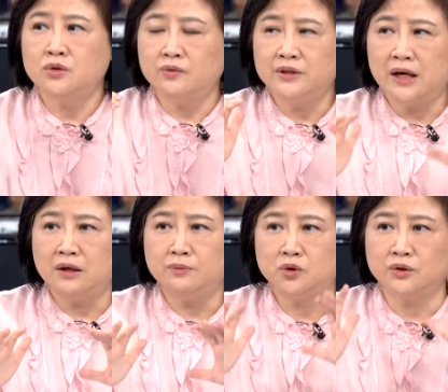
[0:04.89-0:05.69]
中
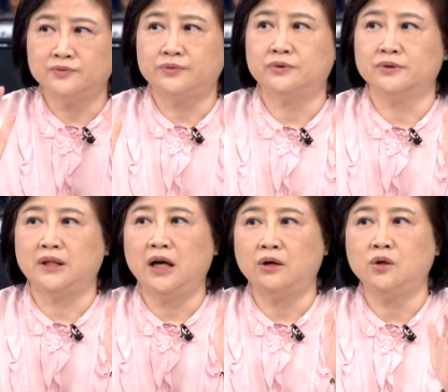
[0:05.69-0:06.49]
央政
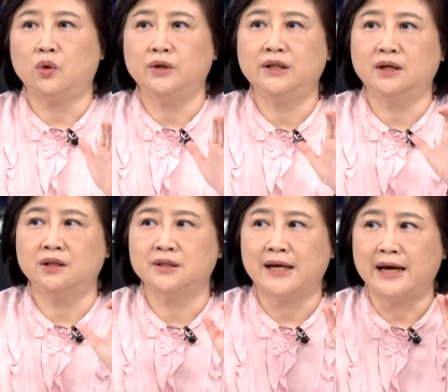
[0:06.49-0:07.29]
府要有一
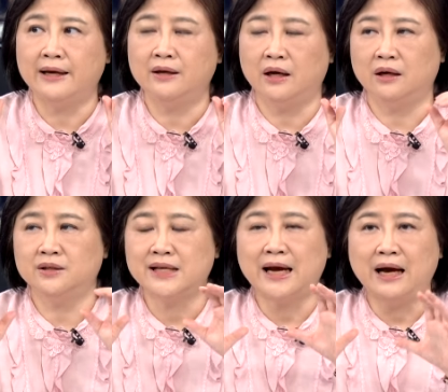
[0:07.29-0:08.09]
个财
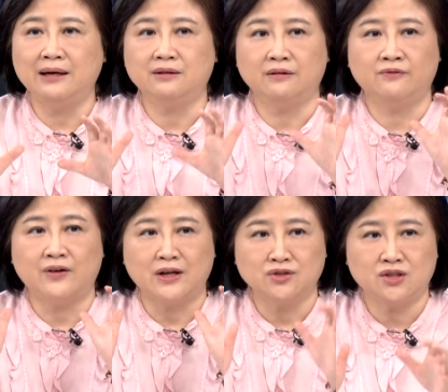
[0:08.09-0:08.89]
呃灾害的
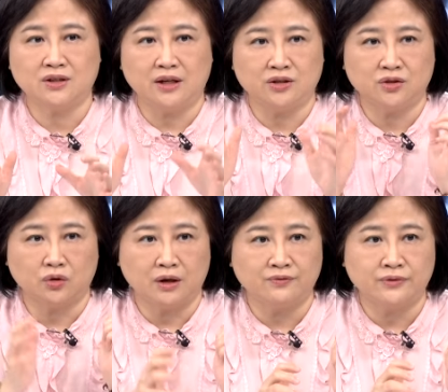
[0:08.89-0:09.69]
防治，也是
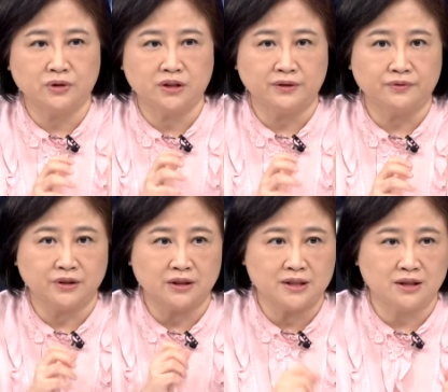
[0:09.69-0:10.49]
中央政
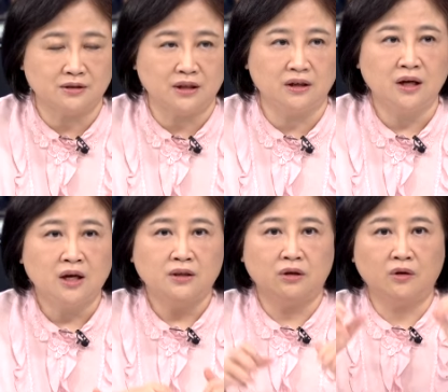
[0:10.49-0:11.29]
府的责任。
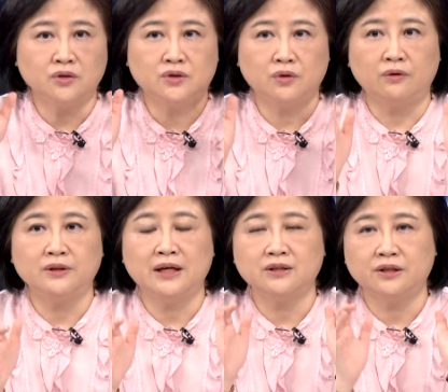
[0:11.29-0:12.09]
然后
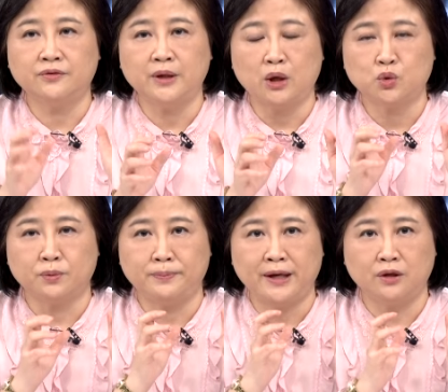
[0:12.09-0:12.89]
中央政府要
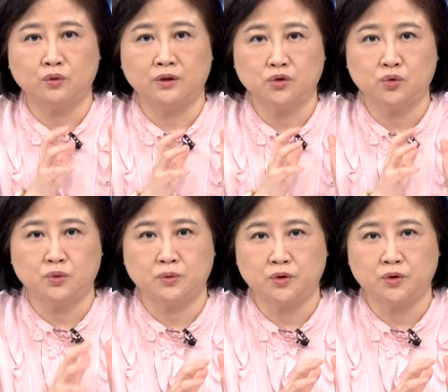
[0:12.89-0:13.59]
准备很多